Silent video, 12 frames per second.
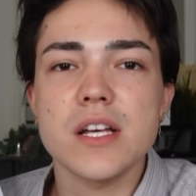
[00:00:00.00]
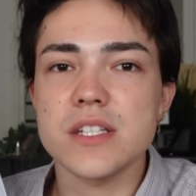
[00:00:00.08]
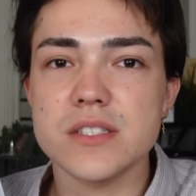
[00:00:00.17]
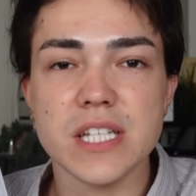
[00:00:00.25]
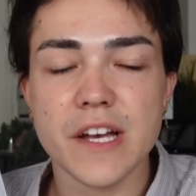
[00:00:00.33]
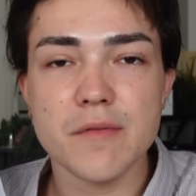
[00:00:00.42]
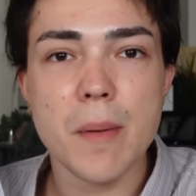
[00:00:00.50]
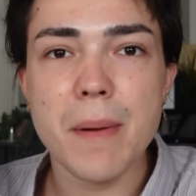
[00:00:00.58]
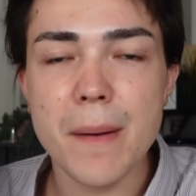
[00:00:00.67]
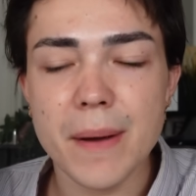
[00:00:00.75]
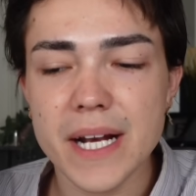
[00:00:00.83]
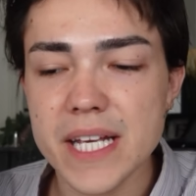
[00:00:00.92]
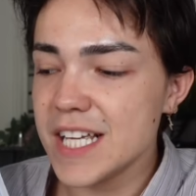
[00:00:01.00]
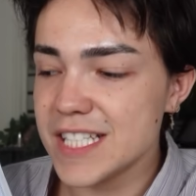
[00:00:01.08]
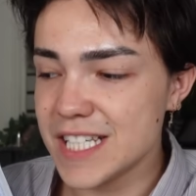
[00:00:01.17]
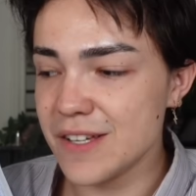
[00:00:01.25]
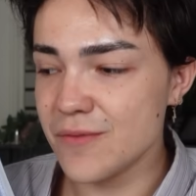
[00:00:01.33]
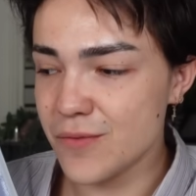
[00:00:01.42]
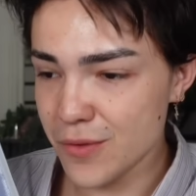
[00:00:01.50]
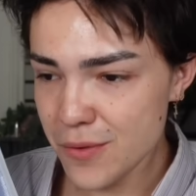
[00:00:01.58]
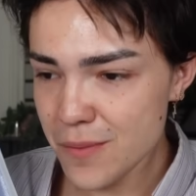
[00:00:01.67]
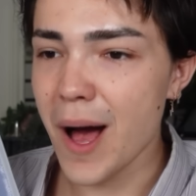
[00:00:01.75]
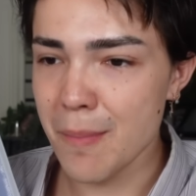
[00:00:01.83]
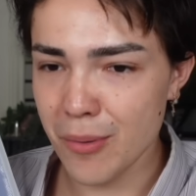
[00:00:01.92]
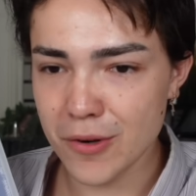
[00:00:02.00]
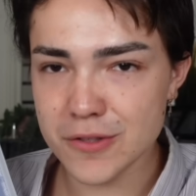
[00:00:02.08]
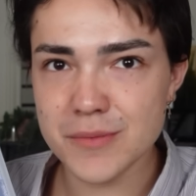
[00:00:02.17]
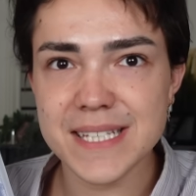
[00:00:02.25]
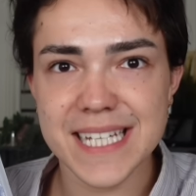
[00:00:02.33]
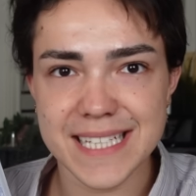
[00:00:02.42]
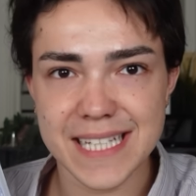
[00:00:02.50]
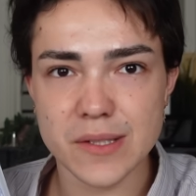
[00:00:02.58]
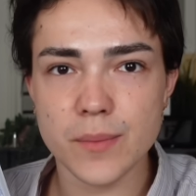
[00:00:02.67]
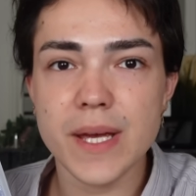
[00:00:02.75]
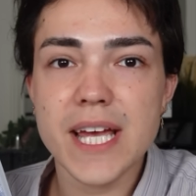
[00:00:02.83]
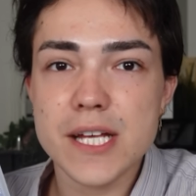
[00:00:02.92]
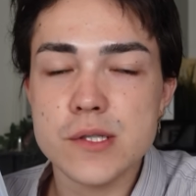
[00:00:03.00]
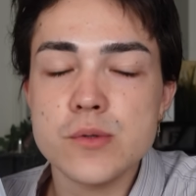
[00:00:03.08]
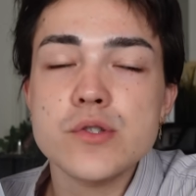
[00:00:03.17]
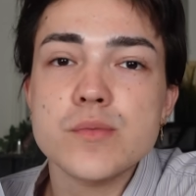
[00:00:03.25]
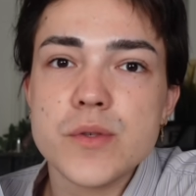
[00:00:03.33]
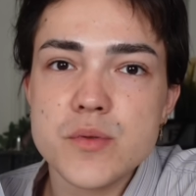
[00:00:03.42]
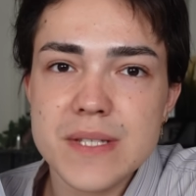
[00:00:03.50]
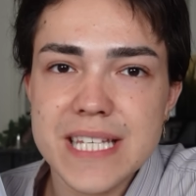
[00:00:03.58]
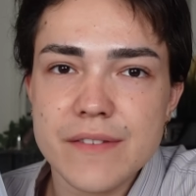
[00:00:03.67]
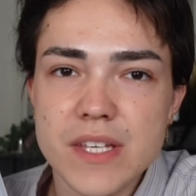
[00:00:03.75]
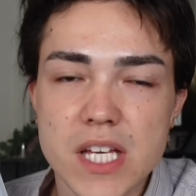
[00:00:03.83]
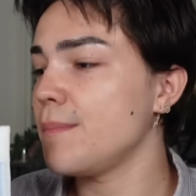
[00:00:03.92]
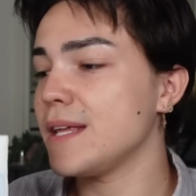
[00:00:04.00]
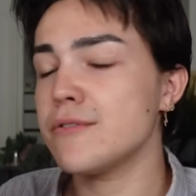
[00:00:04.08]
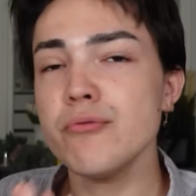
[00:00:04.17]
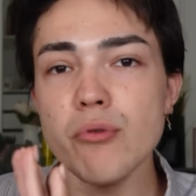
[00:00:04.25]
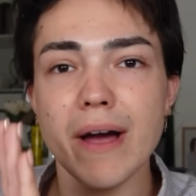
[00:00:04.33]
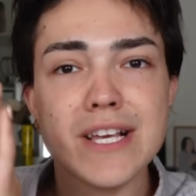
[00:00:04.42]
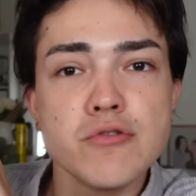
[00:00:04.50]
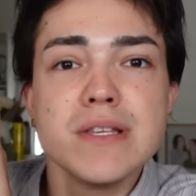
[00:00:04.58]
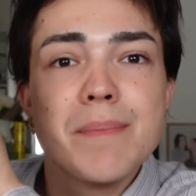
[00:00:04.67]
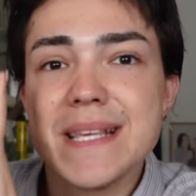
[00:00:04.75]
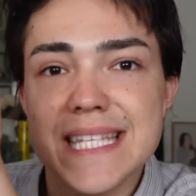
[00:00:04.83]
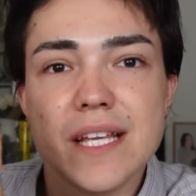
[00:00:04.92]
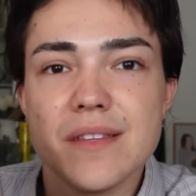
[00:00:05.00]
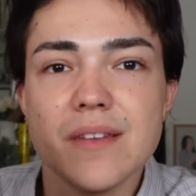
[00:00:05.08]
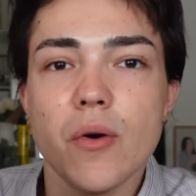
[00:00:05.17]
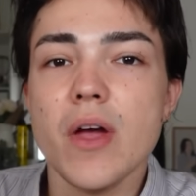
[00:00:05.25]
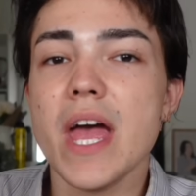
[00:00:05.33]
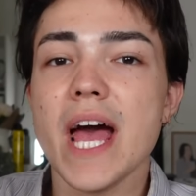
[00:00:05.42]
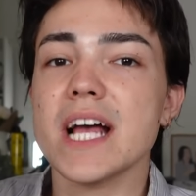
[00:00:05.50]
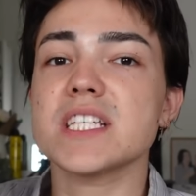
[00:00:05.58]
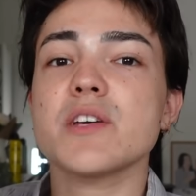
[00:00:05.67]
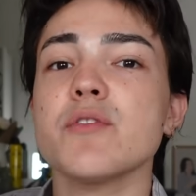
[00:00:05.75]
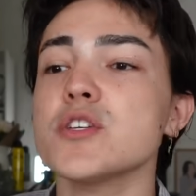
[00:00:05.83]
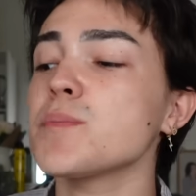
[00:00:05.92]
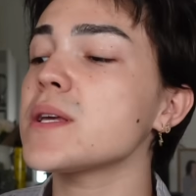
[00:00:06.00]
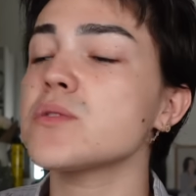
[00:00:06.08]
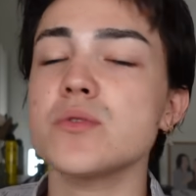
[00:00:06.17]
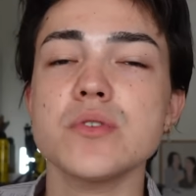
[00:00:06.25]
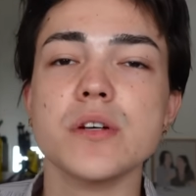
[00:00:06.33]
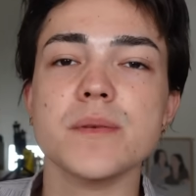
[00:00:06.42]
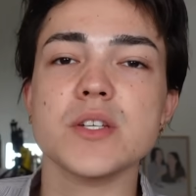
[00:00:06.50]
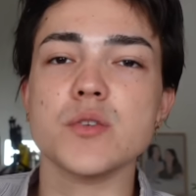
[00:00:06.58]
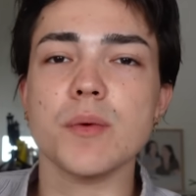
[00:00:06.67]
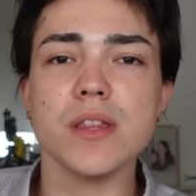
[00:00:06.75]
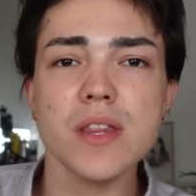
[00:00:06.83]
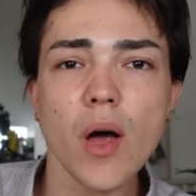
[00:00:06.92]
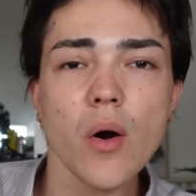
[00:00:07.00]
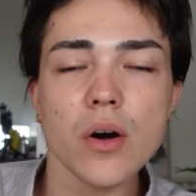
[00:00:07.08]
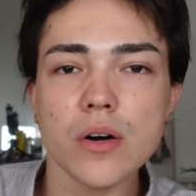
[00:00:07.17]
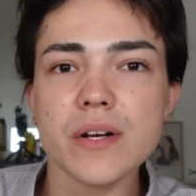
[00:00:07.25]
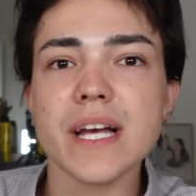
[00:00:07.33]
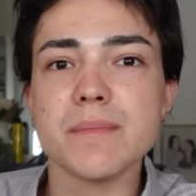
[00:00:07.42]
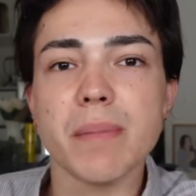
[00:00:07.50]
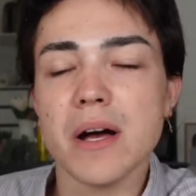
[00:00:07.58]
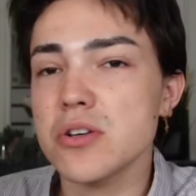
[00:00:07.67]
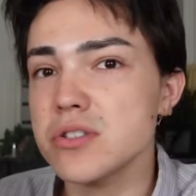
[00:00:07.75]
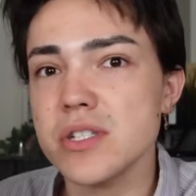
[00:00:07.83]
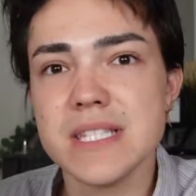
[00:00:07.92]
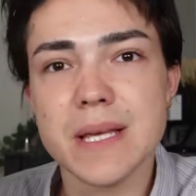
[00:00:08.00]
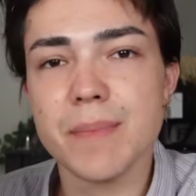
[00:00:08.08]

J'arrive même pas à parler. J'ai vu un produit qui était tombé et du coup je m'en suis servi. Mais tout le reste, je sais pas ce qu'il y a dedans. À chaque fois, je passe au-dessus comme ça, je suis en mode non, regarde pas, je ne sais